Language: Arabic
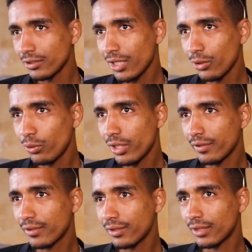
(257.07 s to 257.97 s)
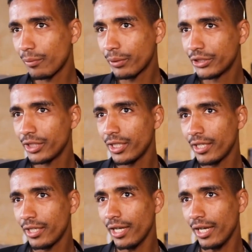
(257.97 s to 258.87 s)
اش غنقول لك ستاند اب كيجيني
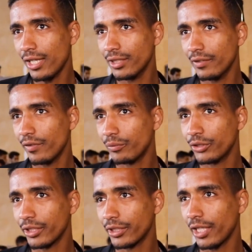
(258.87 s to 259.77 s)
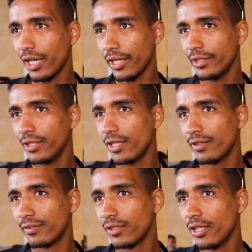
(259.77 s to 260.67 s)
انا عادي فهمتي كيضحك على
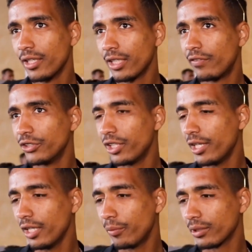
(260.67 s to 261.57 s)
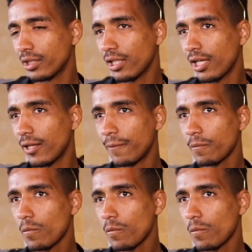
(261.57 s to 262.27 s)
الناس كيفاش على عباد الله